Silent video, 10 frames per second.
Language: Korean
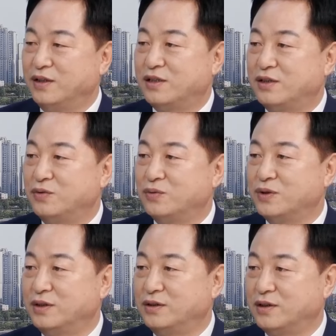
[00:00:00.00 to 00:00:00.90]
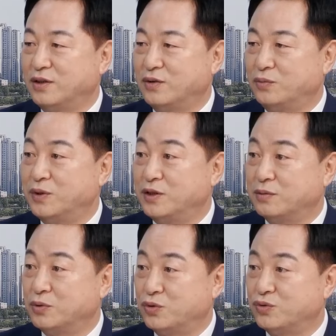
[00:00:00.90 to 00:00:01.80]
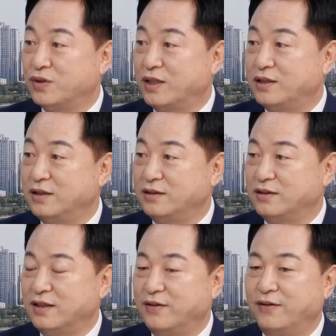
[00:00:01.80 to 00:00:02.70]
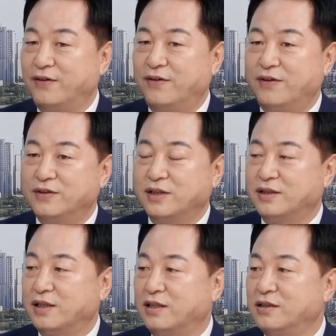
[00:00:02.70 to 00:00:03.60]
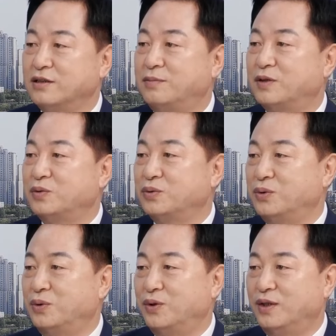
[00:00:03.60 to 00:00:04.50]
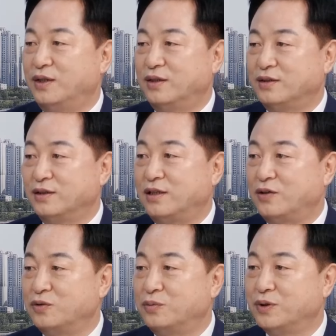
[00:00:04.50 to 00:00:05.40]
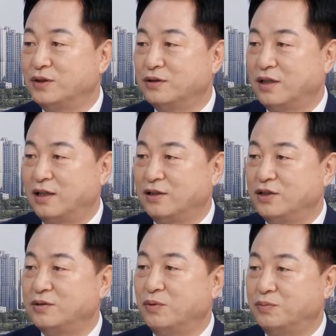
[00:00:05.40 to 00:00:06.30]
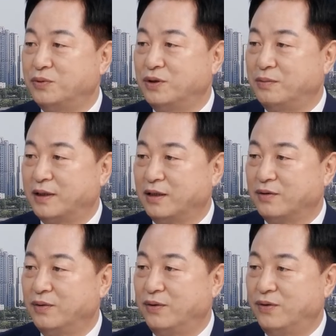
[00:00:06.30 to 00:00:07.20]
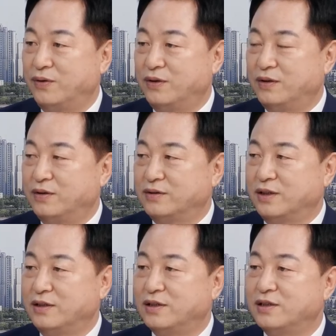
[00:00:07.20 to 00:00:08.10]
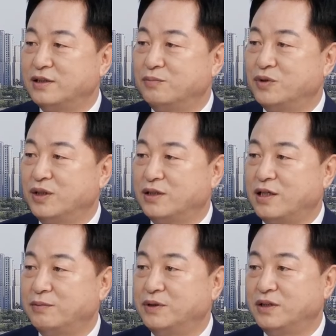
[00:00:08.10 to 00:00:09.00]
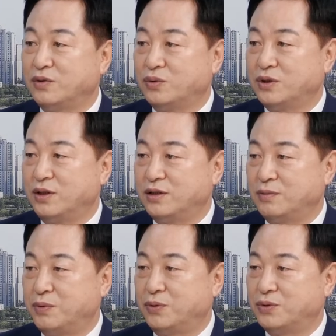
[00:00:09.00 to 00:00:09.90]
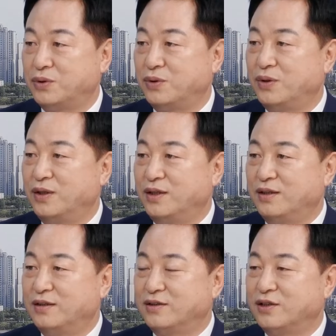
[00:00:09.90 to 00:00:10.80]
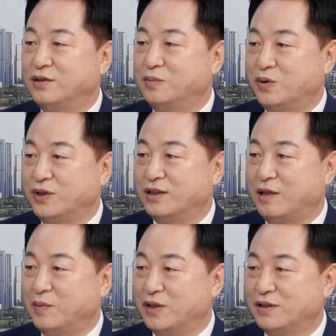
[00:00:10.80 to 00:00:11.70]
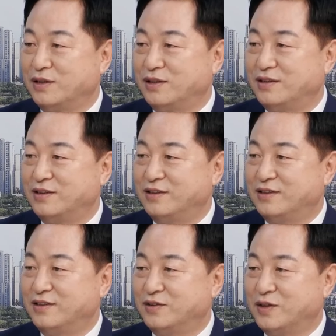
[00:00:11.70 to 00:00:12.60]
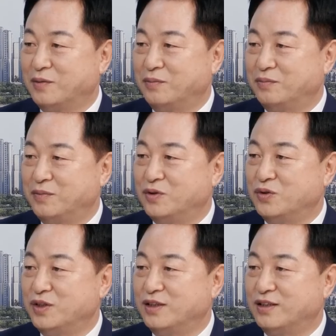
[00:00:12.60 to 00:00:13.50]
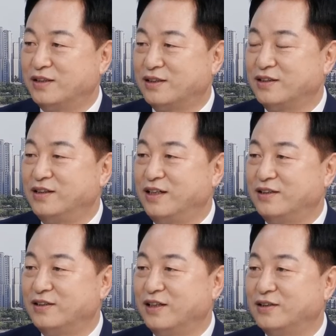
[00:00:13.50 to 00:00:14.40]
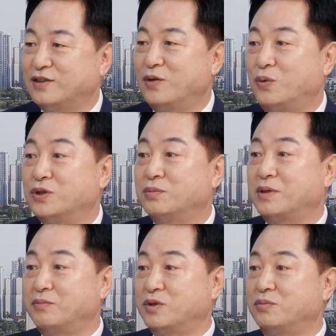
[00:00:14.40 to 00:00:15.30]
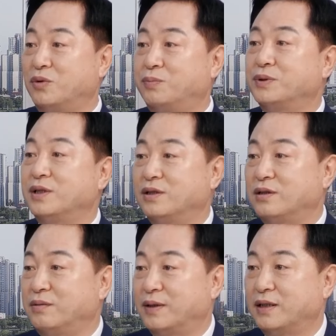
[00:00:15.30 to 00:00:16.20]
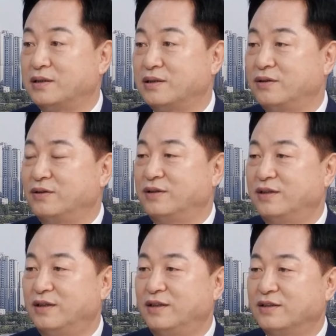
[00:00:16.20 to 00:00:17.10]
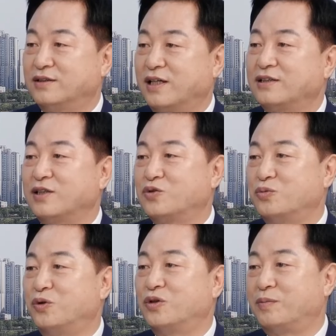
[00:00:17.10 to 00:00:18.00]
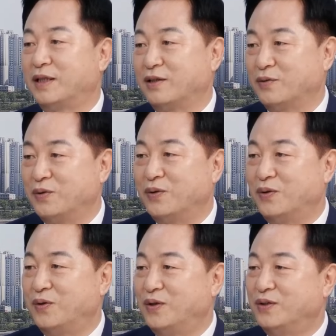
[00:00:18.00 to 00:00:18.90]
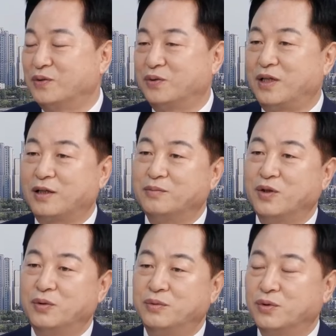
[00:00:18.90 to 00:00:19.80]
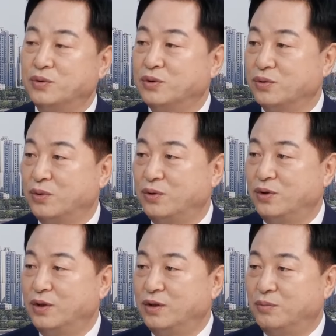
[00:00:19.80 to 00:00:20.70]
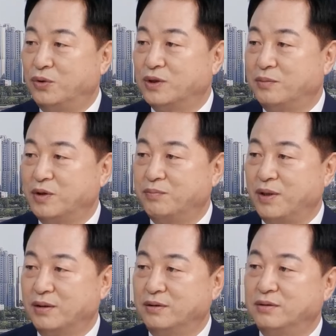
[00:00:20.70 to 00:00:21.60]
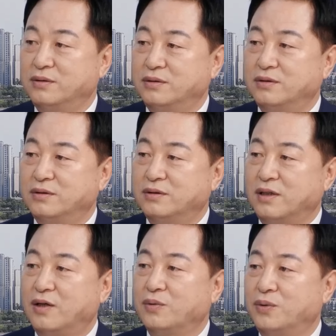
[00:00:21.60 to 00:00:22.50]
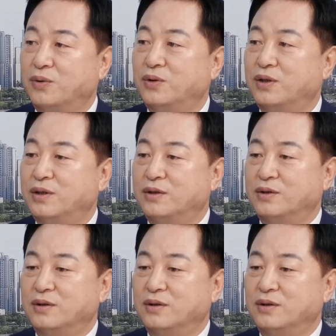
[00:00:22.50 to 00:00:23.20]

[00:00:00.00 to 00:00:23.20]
2006년은 이제 노무현 정부 중간이었는데 네, 예, 네. 예. 제가 장관 그만두고 여당 후보였는데 한 25%를 받았고 네. 2010년에 세 번째 도전에서 비로소 네. 처음으로 영남에서 네. 민주진영이 승리를 했는데 그때는 53.5%를 음. 받았어요. 그래서 굉장히 주목을 받았고 네. 또 나름대로 뭐 도정도 보호 잡는 병은 하고 예.